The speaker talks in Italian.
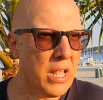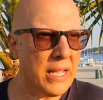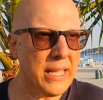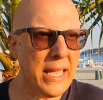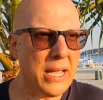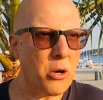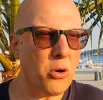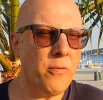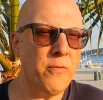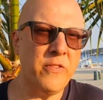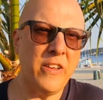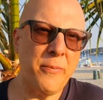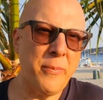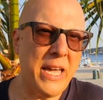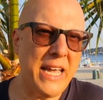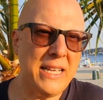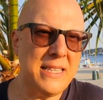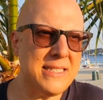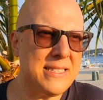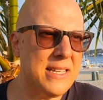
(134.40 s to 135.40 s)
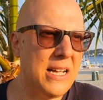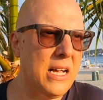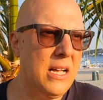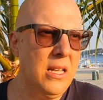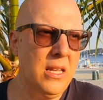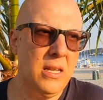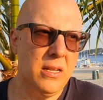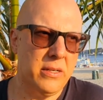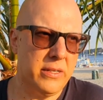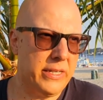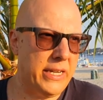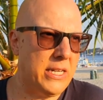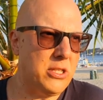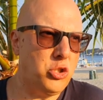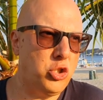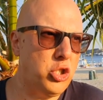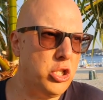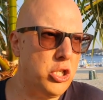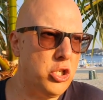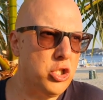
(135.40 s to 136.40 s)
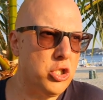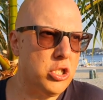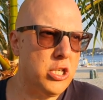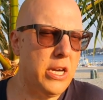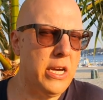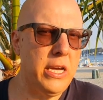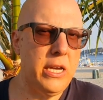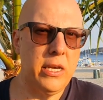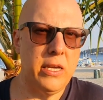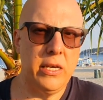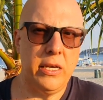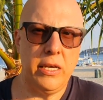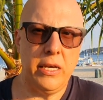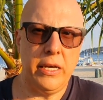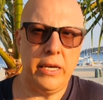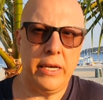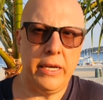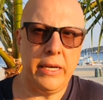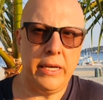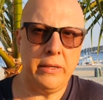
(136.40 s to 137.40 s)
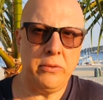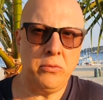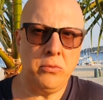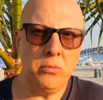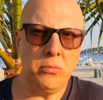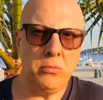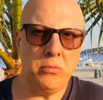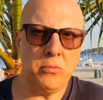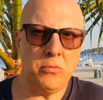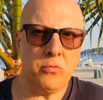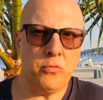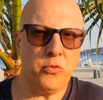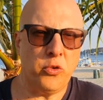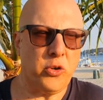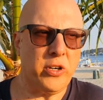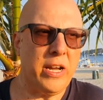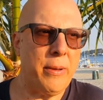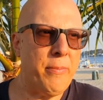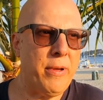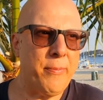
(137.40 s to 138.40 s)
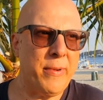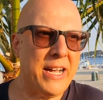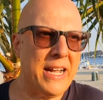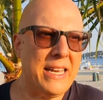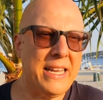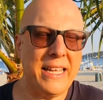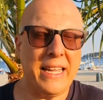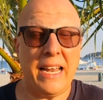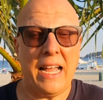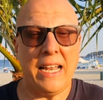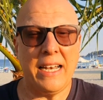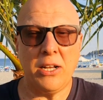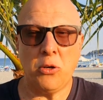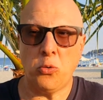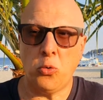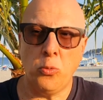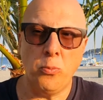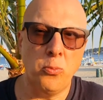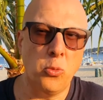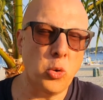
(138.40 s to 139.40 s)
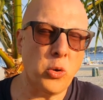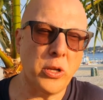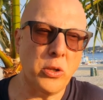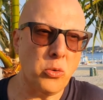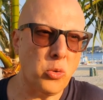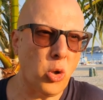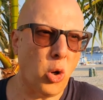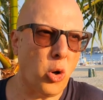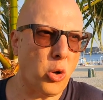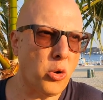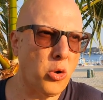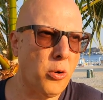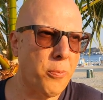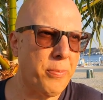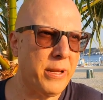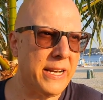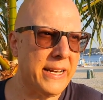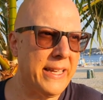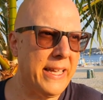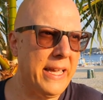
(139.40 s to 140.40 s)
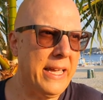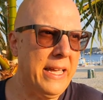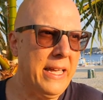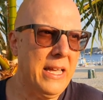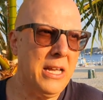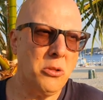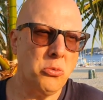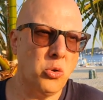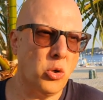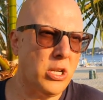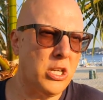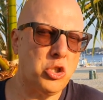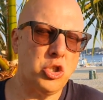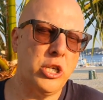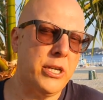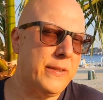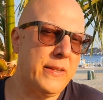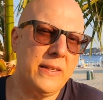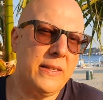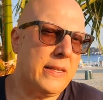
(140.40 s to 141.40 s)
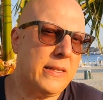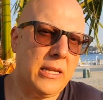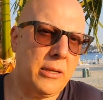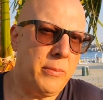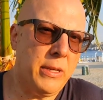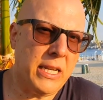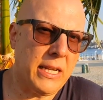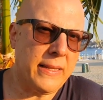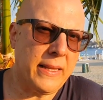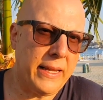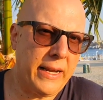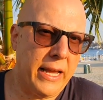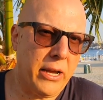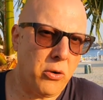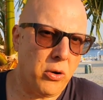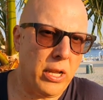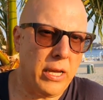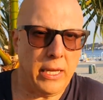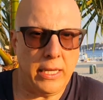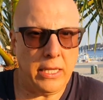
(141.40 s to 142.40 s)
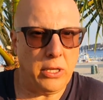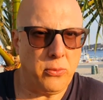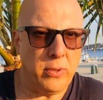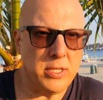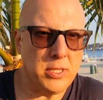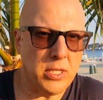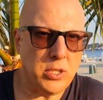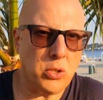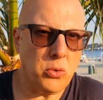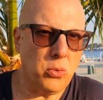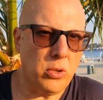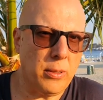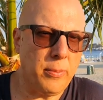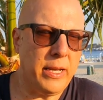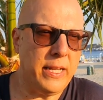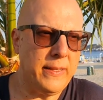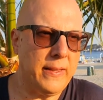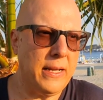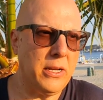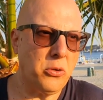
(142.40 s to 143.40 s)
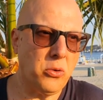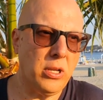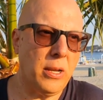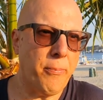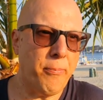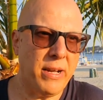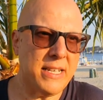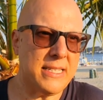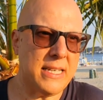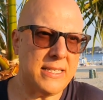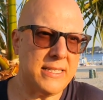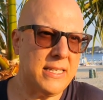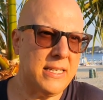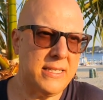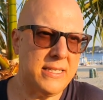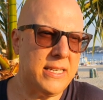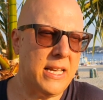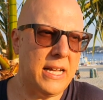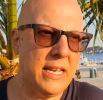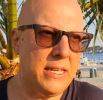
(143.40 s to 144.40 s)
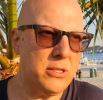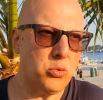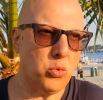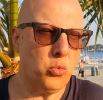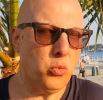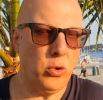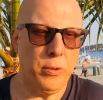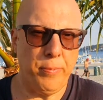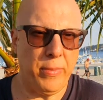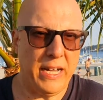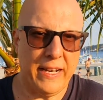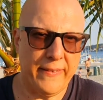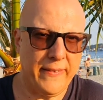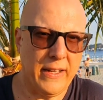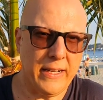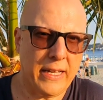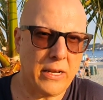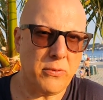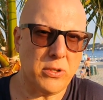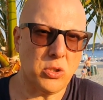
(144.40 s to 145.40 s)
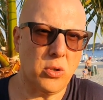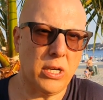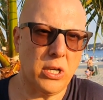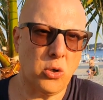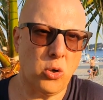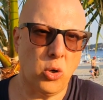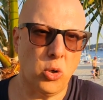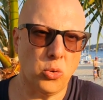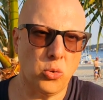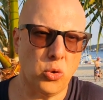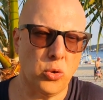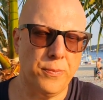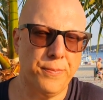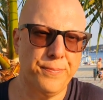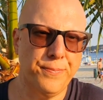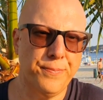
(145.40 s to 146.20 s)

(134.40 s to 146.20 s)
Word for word: perché con veemenza reagisce e mm, vorrebbe magari creare anche un muro intorno perché non accetta determinate regole ed è questa sicuramente anche una base essenziale su cui parte anche questo racconto.